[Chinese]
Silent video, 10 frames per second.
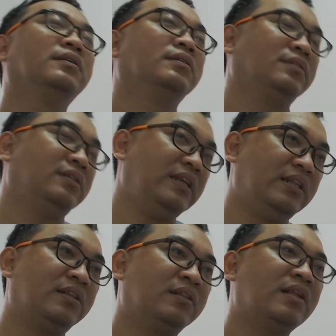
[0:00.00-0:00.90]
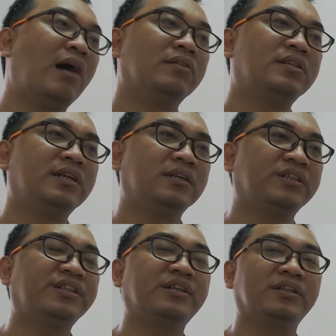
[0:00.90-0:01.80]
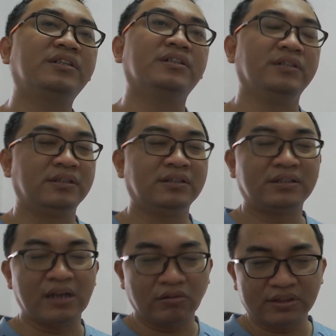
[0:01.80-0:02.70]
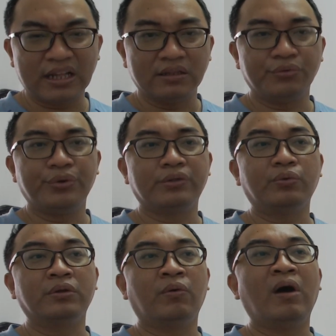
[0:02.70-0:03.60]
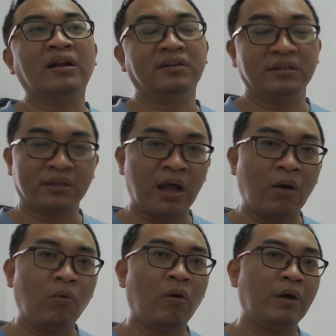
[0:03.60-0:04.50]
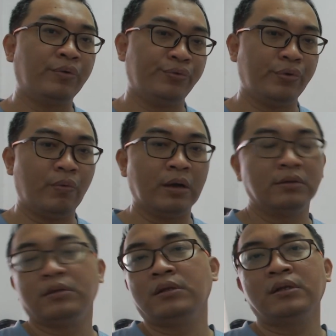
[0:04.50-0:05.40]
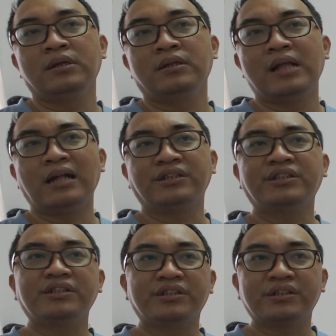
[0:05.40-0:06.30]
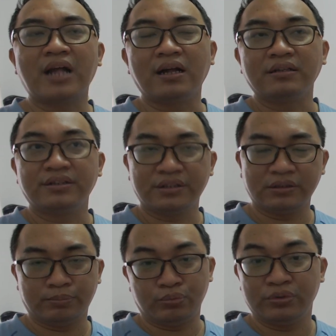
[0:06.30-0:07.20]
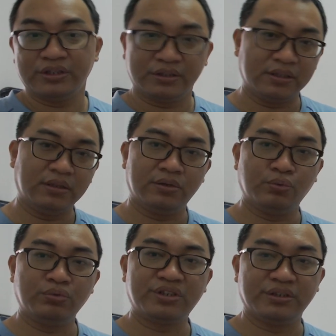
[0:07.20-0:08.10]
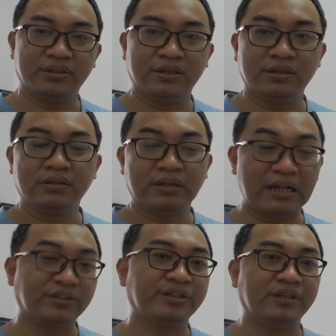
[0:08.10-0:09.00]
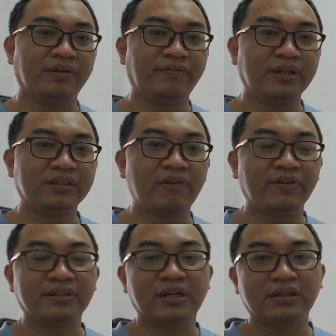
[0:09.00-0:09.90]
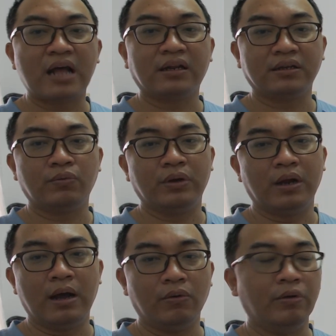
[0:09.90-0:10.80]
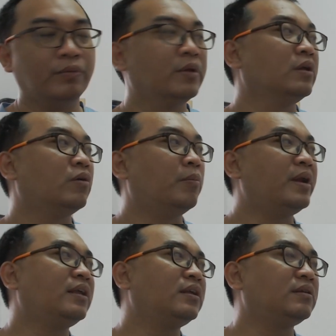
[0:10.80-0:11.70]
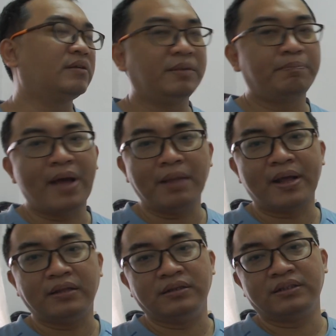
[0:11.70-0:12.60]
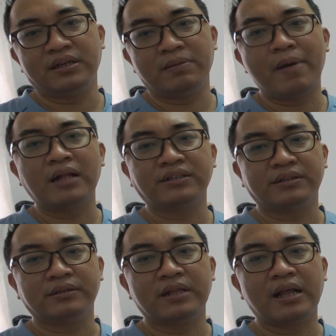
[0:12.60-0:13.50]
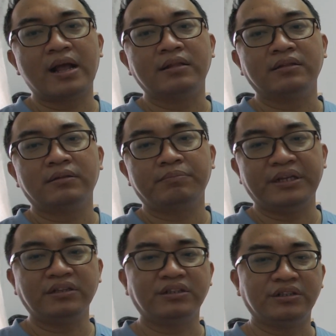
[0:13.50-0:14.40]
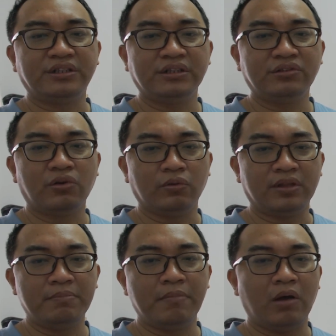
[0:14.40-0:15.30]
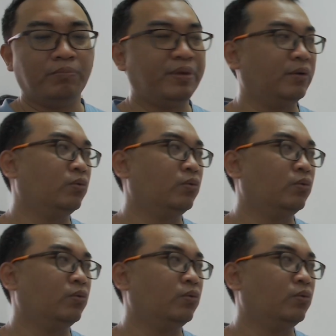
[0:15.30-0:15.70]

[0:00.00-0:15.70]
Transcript: 你的桃这个四个字，你只要占的越多的话，你的桃花会越旺。那事实上是不是真的如此呢？那是一个非常非常大的一个问号哦。我们来以白板的这个八字来看，丙子、辛丑、丁卯、丙午。